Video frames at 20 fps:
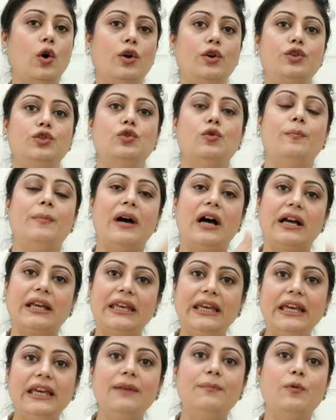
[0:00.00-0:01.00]
और जो
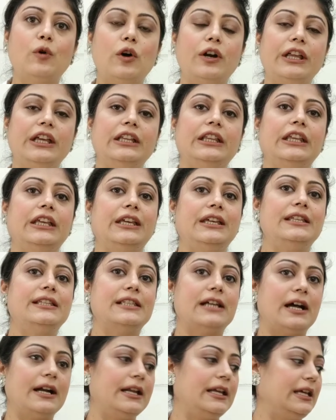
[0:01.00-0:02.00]
बाकी की बॉडी थी
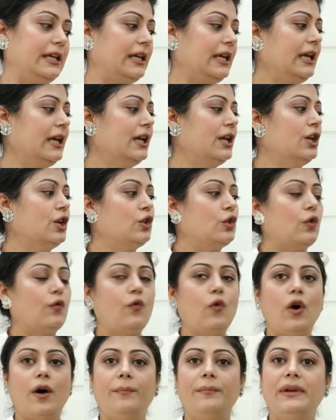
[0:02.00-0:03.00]
साड़ी की तो
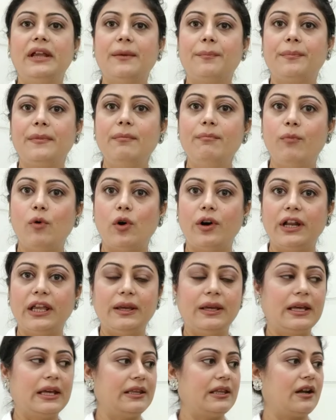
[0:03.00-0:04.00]
वो हमने अपने
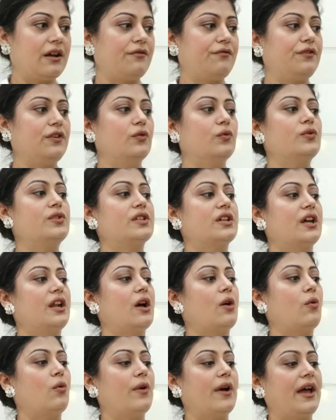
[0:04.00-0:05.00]
बॉडी की तरफ यूज़
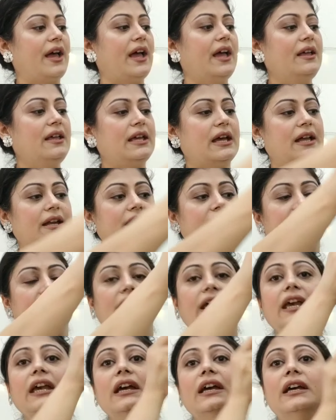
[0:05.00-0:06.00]
करा हुआ है यानी
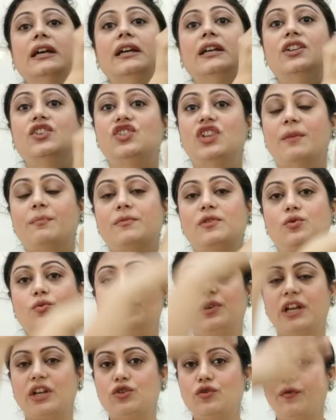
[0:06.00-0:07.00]
कि जम
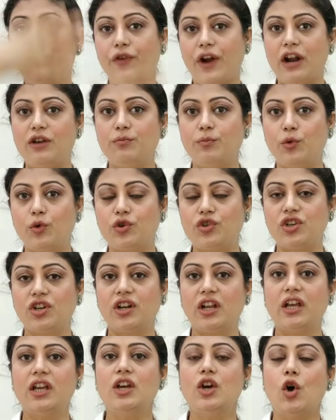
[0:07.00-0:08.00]
सूट का जो फ्रंट
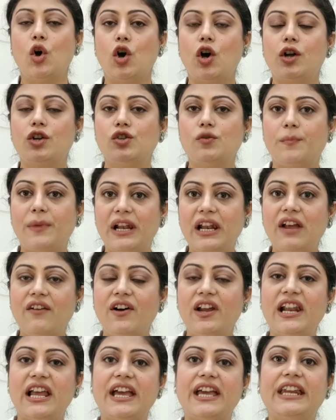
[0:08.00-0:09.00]
पोर्शन है और जो पल्ला
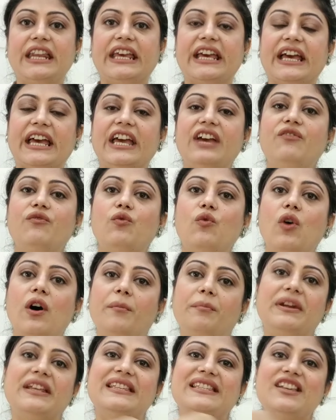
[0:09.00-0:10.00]
वाला एरिया है वो
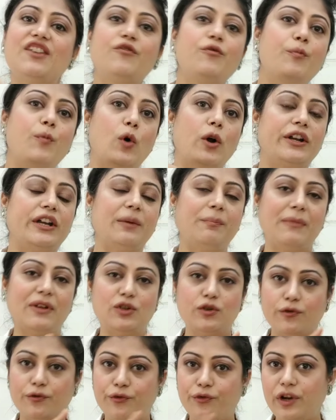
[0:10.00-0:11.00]
हमने सिर्फ बॉटम
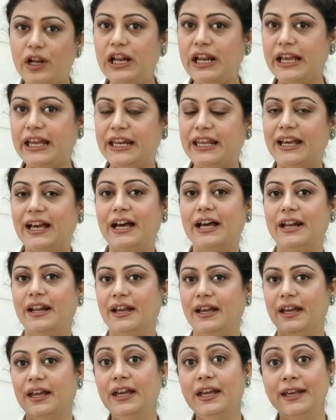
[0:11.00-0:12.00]
में जो फ्रिल एरिया आ
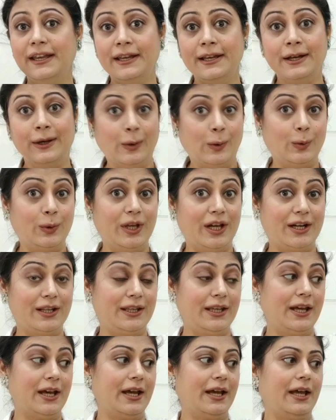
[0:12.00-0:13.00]
रहा है उधर
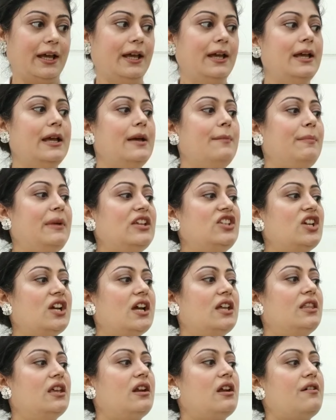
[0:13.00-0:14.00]
दिया है पीछे
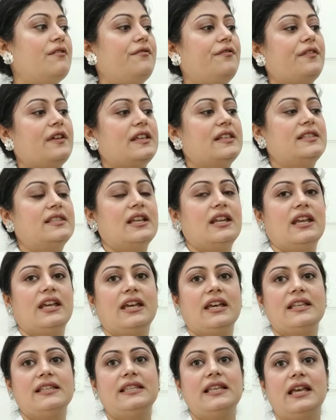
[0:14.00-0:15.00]
की तरफ इस
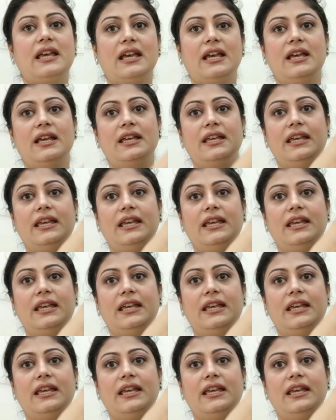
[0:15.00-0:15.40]
तरीके से